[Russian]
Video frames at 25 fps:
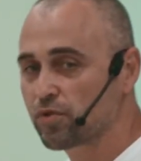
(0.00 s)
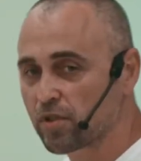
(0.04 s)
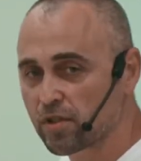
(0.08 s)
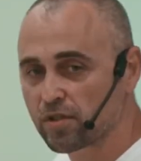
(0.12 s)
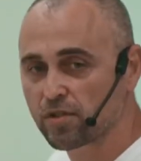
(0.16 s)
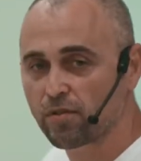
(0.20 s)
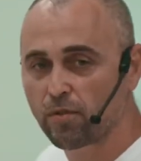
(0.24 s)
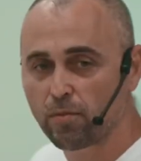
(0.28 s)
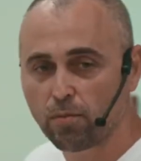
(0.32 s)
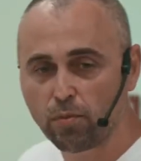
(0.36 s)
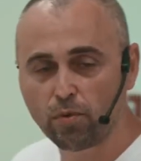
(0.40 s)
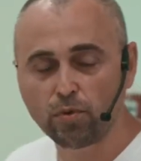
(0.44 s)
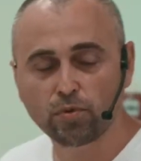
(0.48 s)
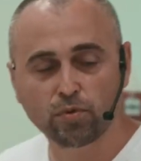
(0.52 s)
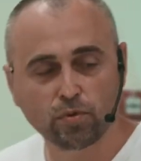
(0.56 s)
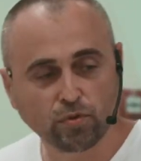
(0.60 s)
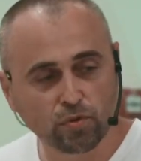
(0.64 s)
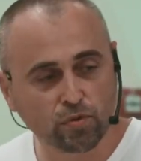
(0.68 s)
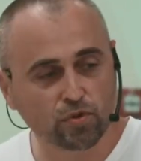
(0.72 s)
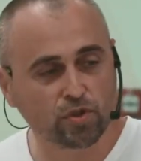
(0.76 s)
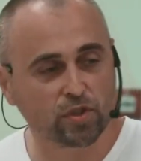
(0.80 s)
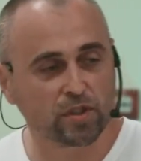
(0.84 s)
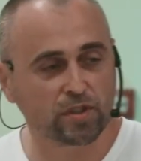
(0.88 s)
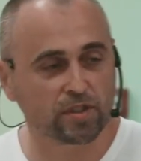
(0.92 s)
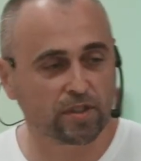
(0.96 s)
За свободу
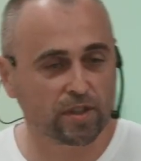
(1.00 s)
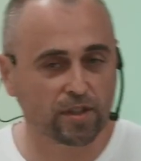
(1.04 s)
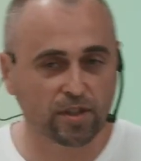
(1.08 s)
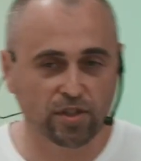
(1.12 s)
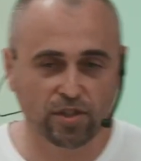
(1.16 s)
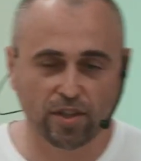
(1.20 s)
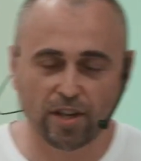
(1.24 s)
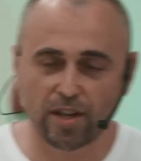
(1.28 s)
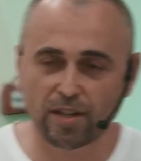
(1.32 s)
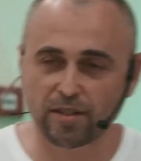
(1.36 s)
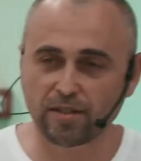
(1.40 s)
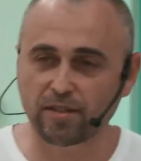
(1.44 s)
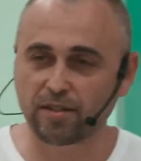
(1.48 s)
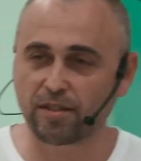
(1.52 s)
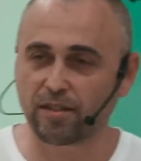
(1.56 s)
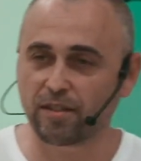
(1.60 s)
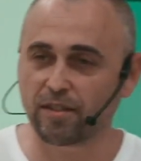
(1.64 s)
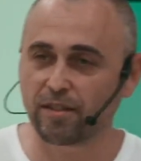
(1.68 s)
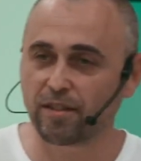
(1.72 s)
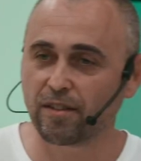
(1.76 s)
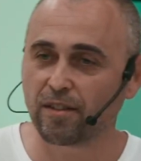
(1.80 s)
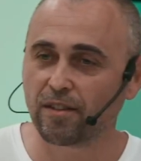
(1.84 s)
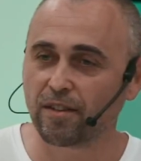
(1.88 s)
нужно сражаться.